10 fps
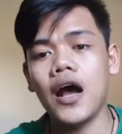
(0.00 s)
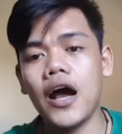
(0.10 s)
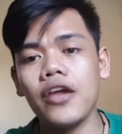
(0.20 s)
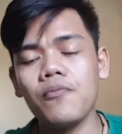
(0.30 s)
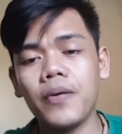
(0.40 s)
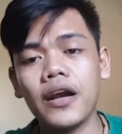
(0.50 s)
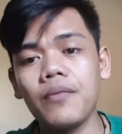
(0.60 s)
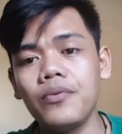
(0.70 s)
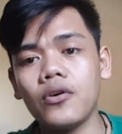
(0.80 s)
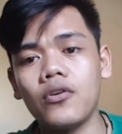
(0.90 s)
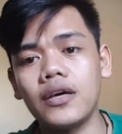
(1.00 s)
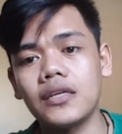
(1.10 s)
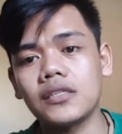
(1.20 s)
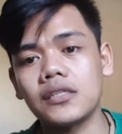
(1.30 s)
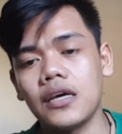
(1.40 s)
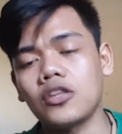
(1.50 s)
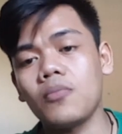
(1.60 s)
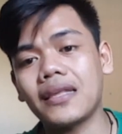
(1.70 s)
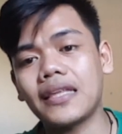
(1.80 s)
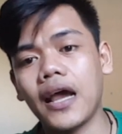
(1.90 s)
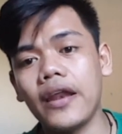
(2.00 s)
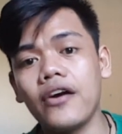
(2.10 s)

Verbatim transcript: Uh, yung pagre review ko is tumatagal